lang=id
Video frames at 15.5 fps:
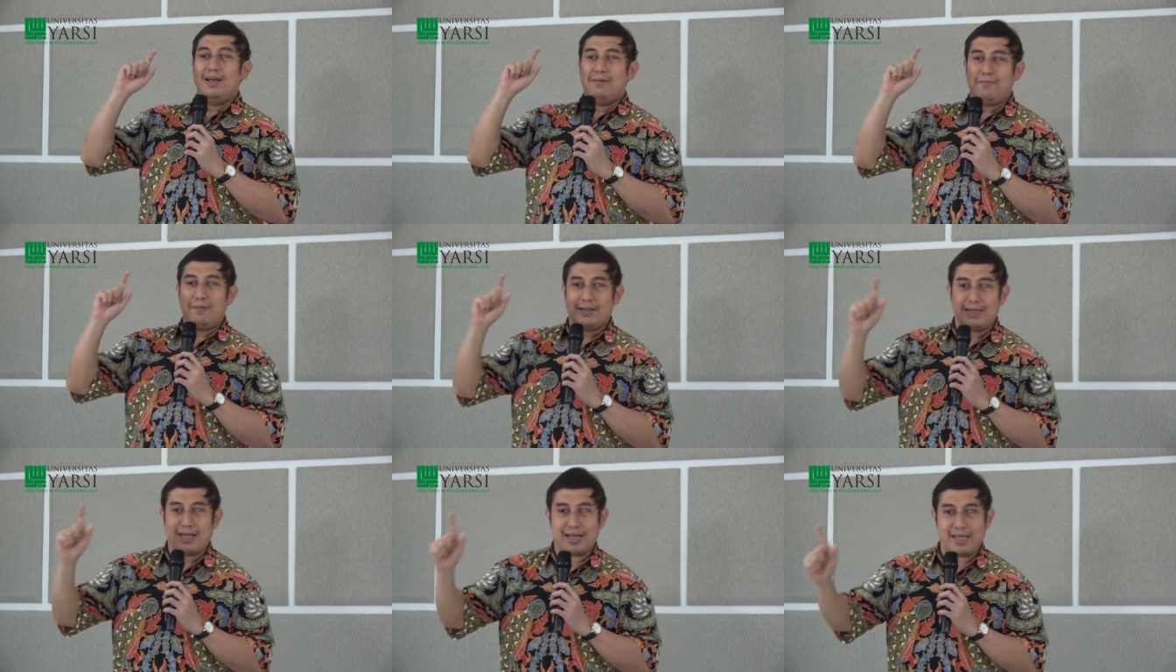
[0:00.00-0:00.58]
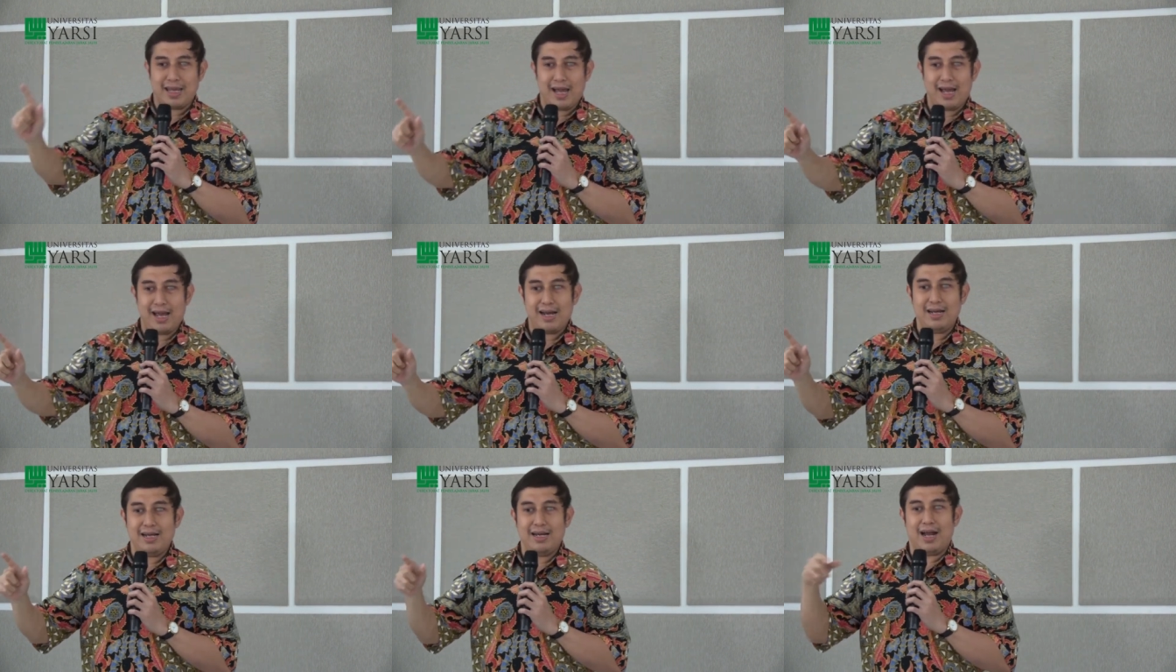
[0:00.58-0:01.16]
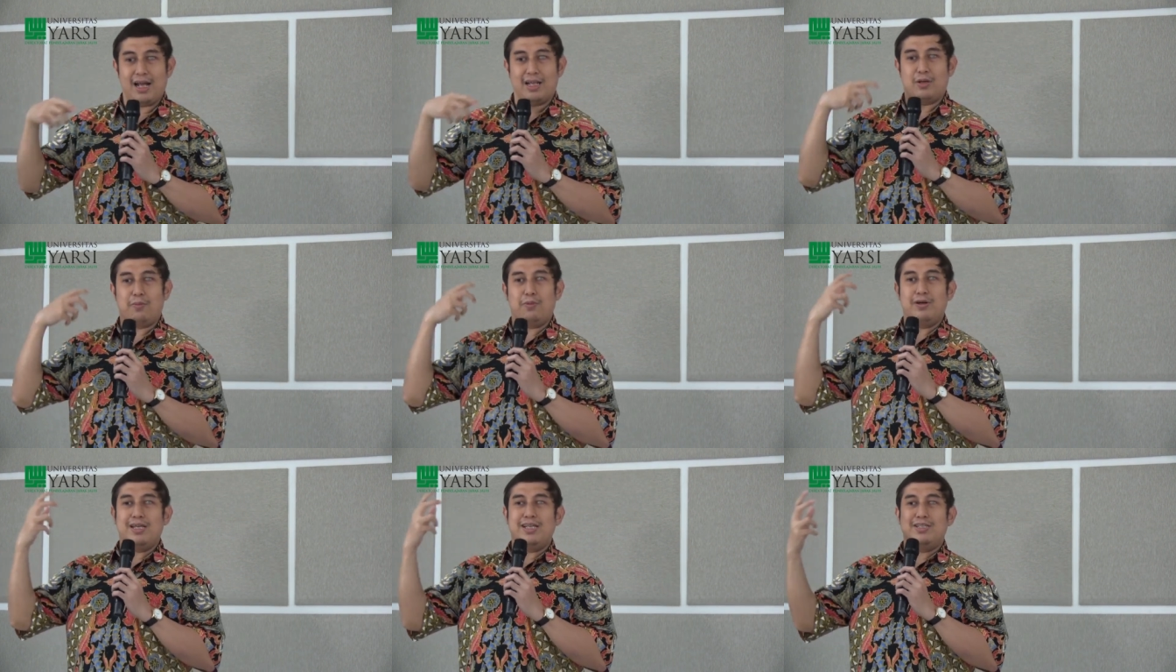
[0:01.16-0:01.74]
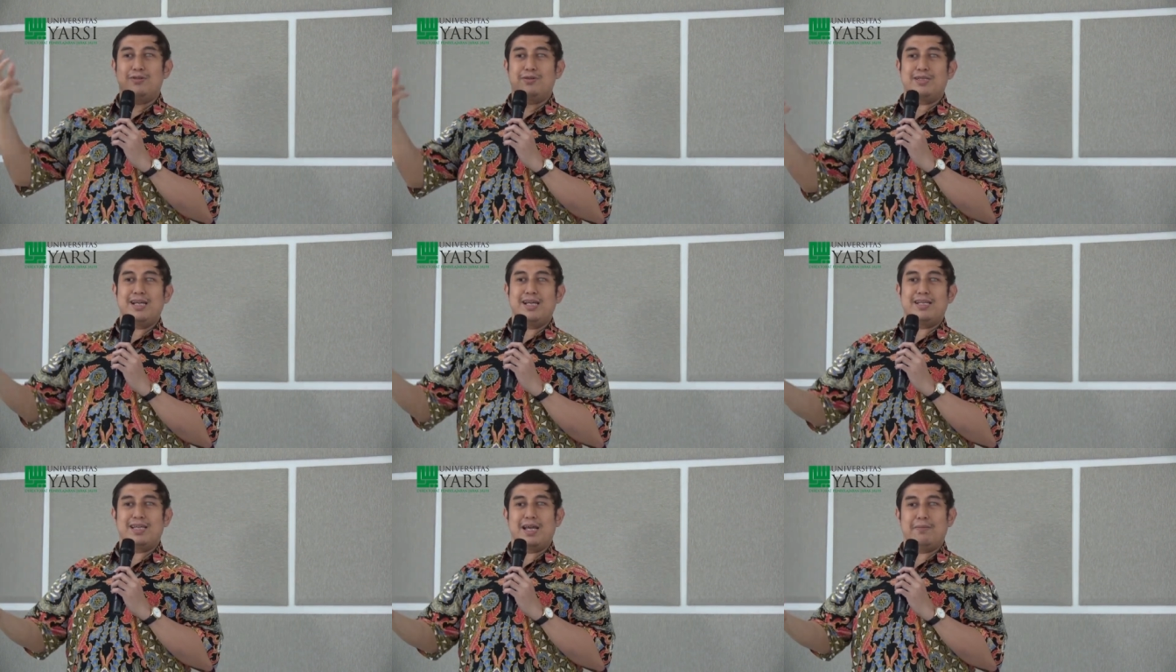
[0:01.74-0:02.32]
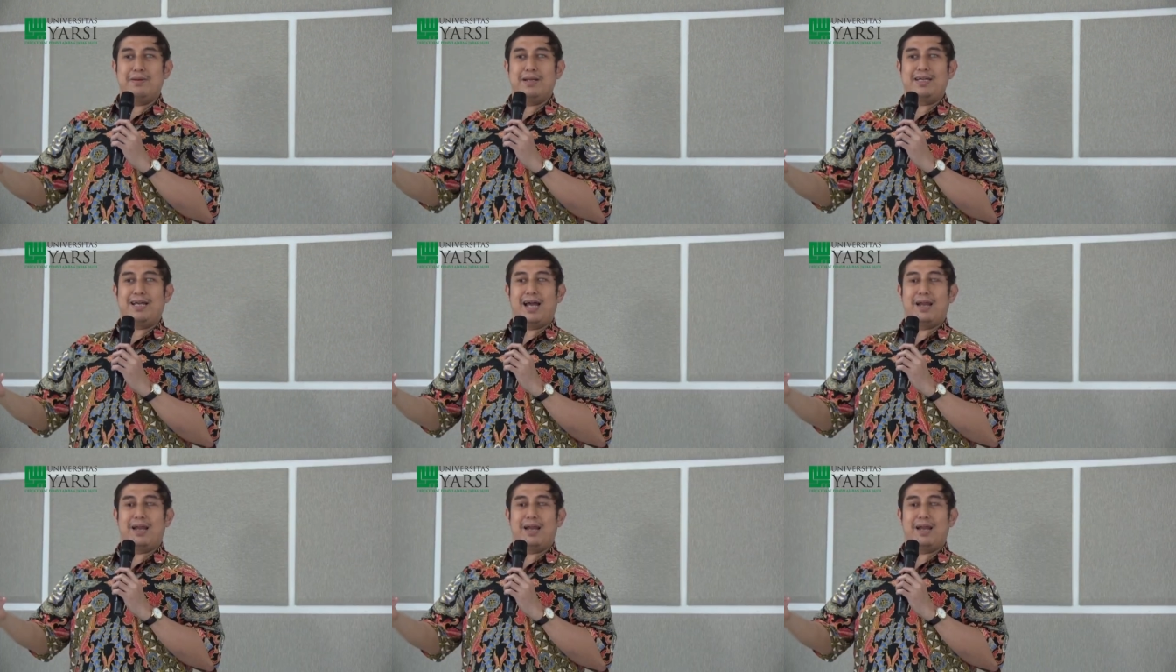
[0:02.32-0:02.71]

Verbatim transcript: pertanyaan ataupun instruksi yang saya berikan.